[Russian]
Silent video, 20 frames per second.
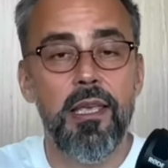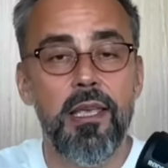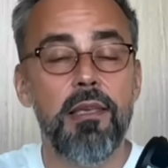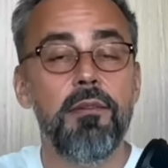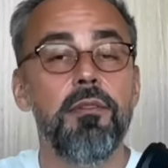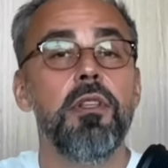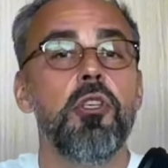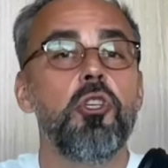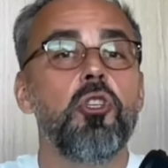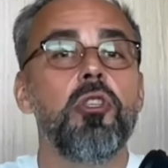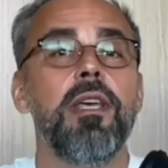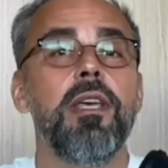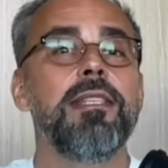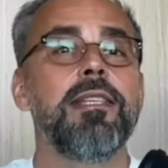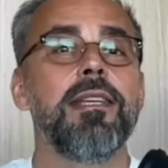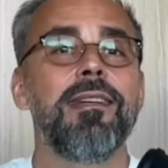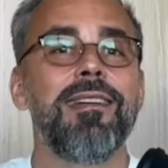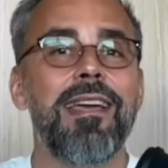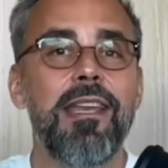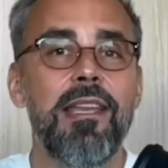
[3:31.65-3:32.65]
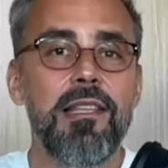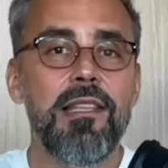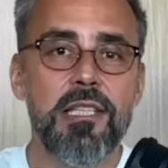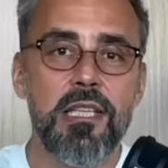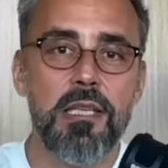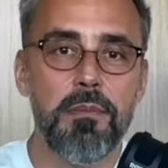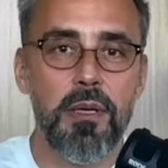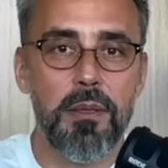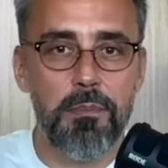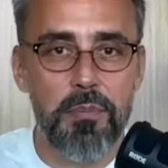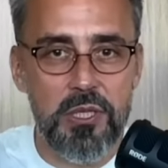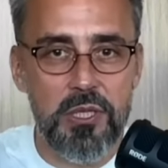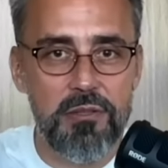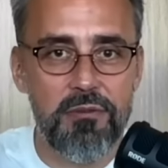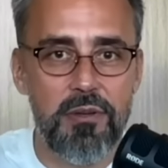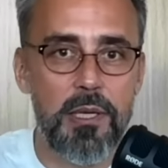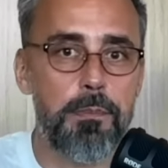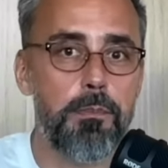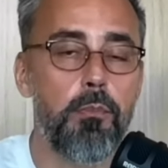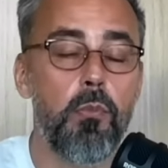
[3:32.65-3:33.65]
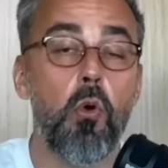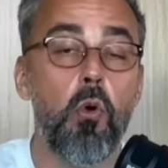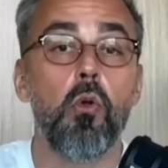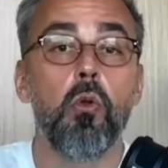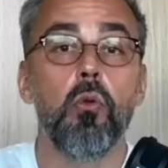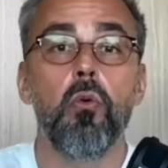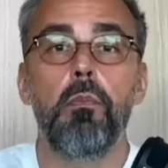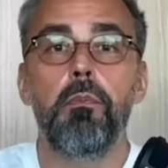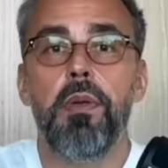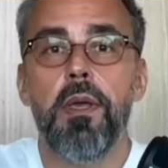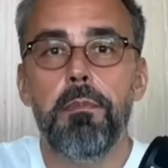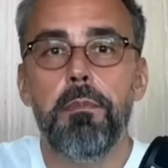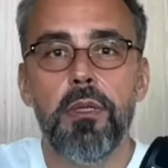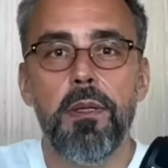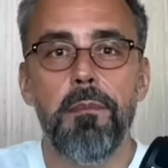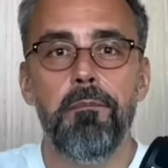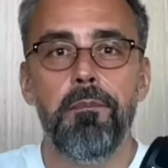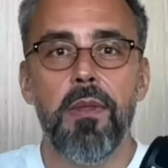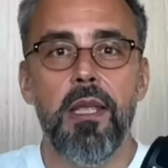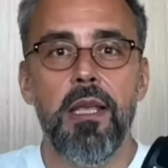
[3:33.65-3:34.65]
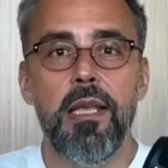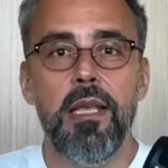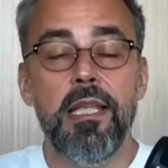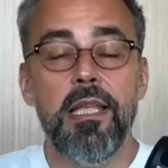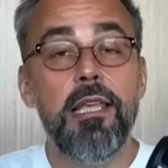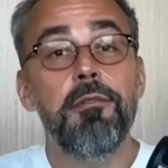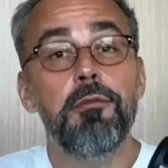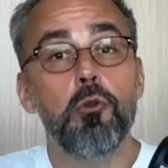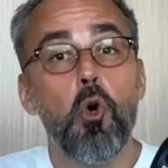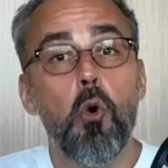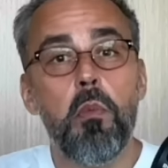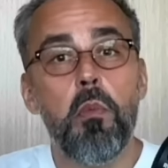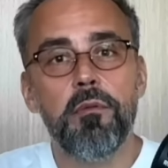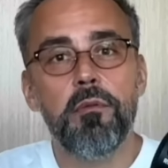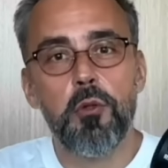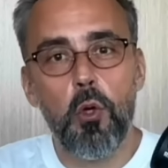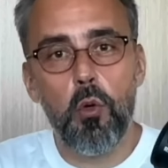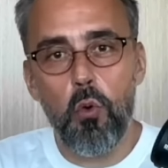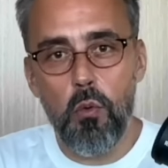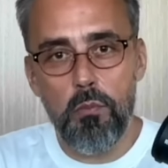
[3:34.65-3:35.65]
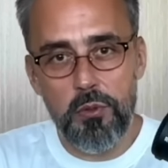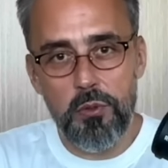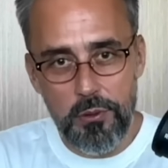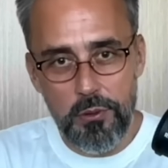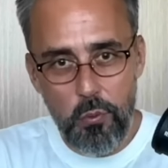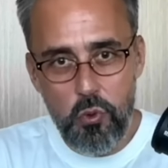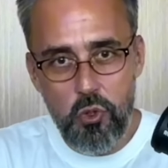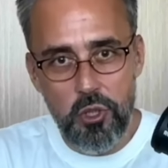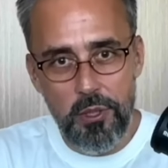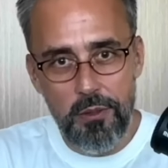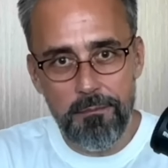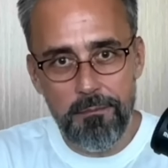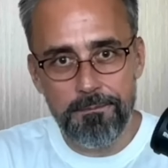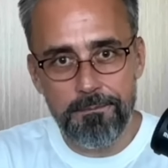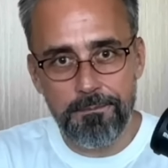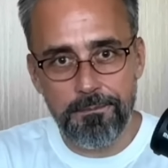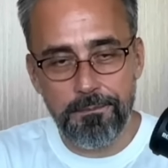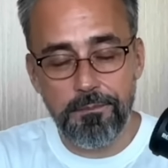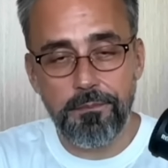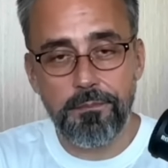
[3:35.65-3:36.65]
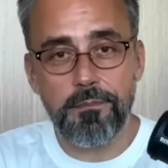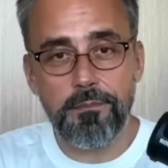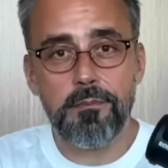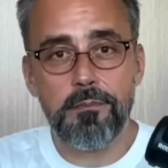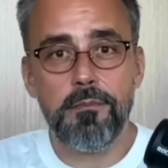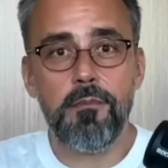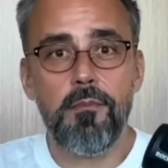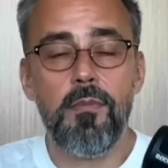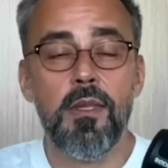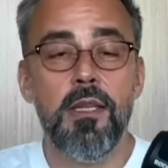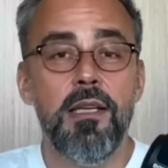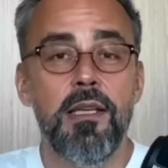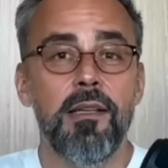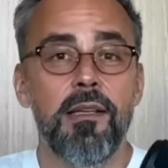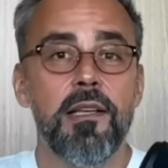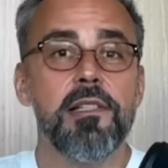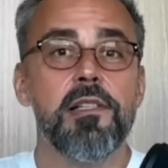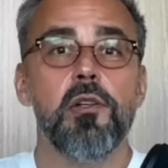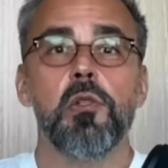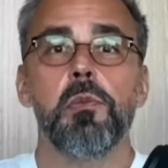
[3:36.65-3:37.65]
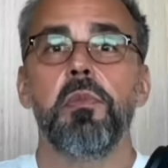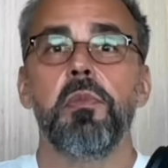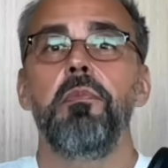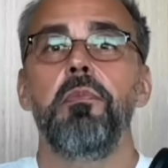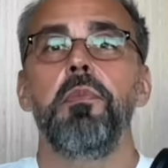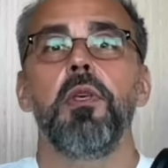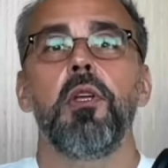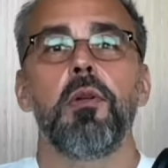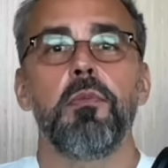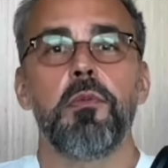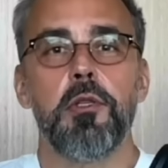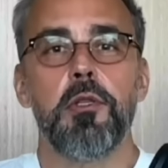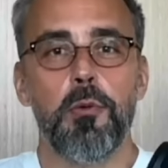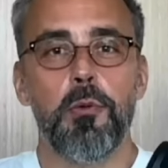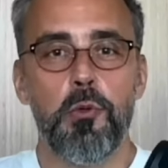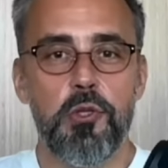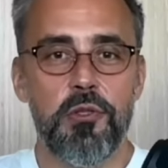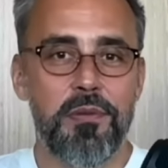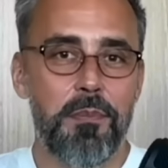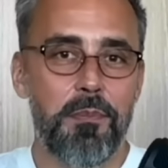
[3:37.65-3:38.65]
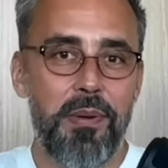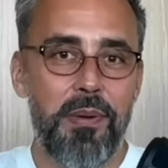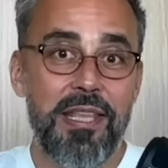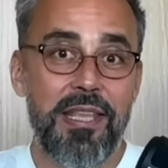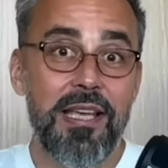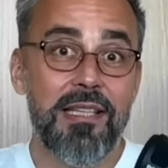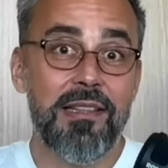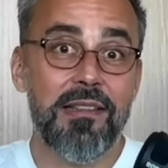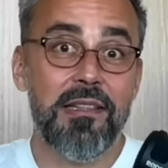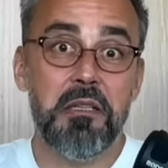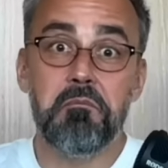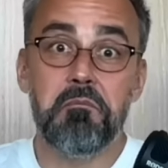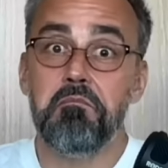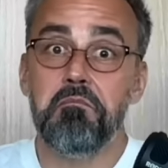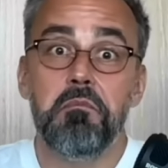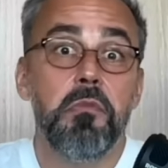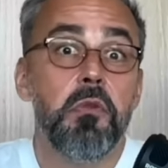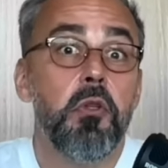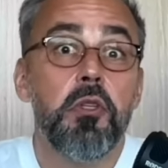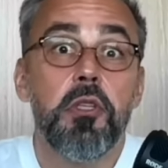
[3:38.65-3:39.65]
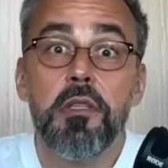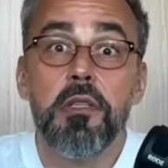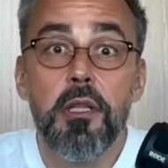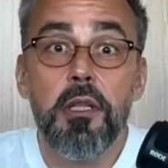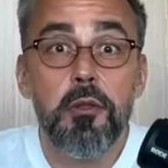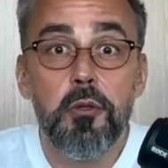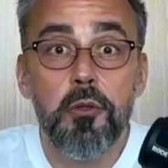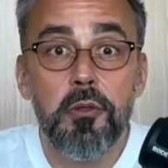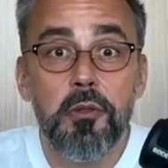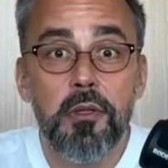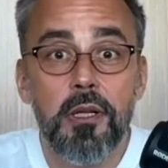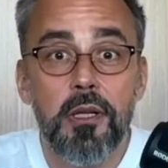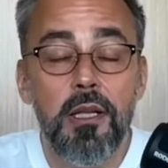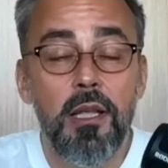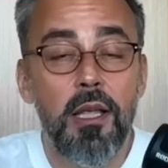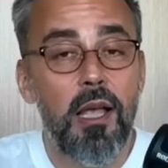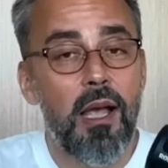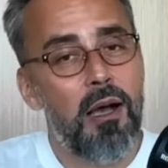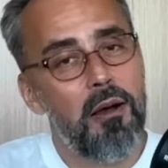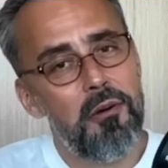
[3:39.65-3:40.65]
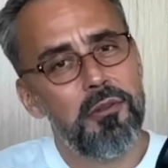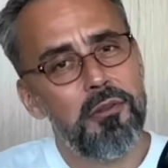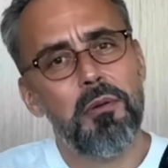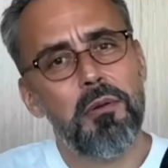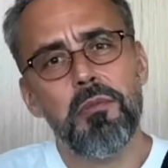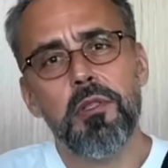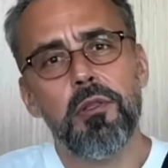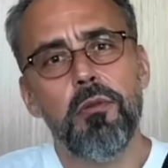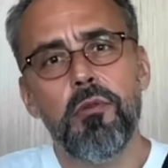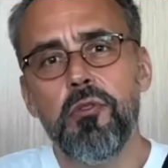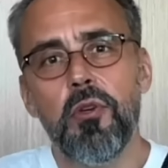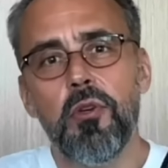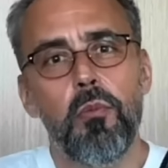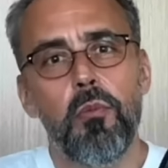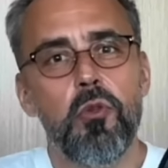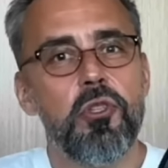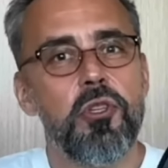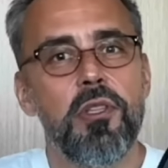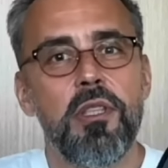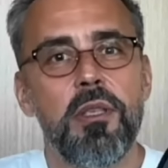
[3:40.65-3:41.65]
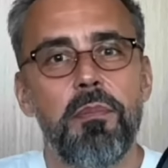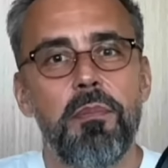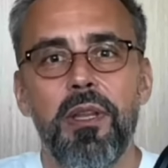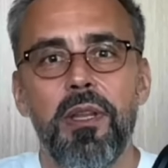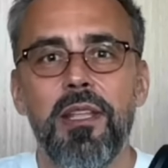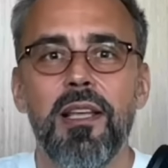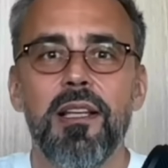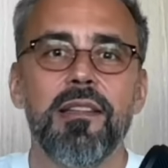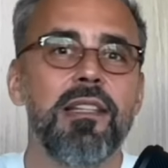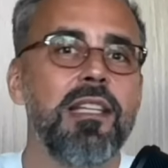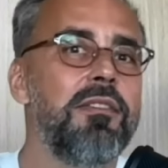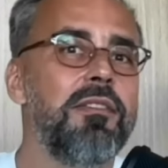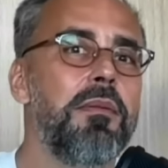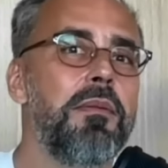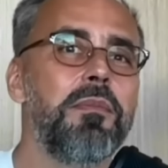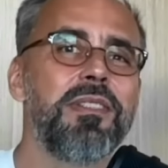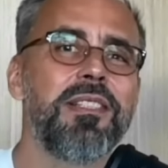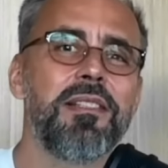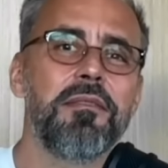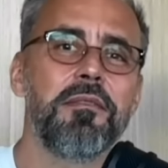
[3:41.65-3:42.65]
И вы начинаете корить себя, посыпать голову пеплом, и в том и в другом случае – Казалось бы, в первом случае вам приятно, но ненадолго, а во втором случае вам очень неприятно, и вам